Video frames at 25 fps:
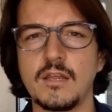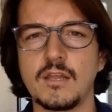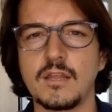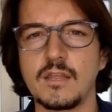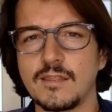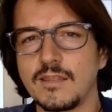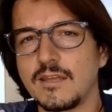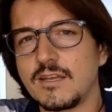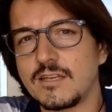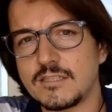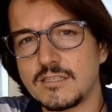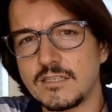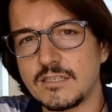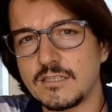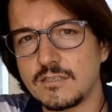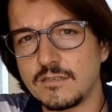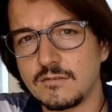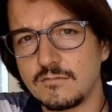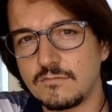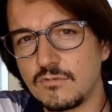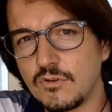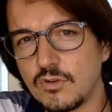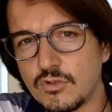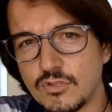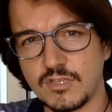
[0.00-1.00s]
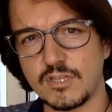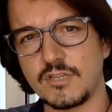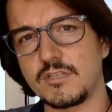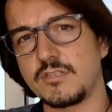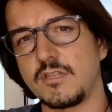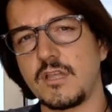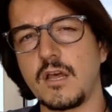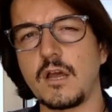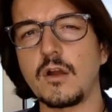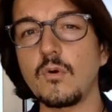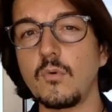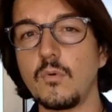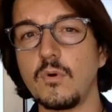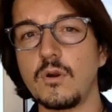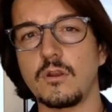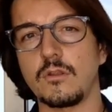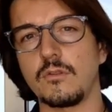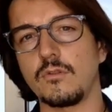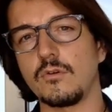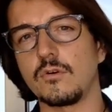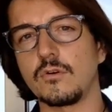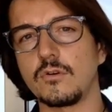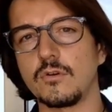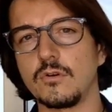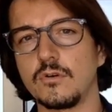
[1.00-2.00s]
quizás no estés de
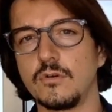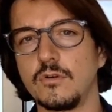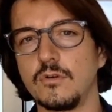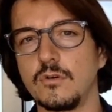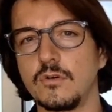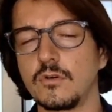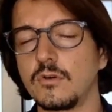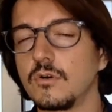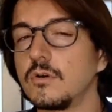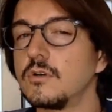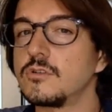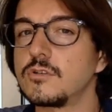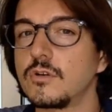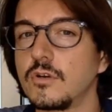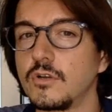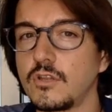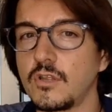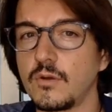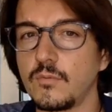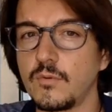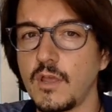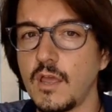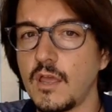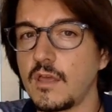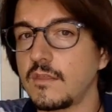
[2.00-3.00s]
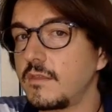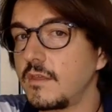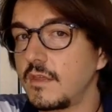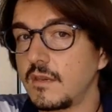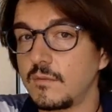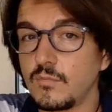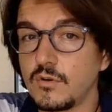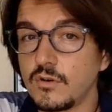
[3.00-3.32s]
acuerdo con, esto que te voy a decir.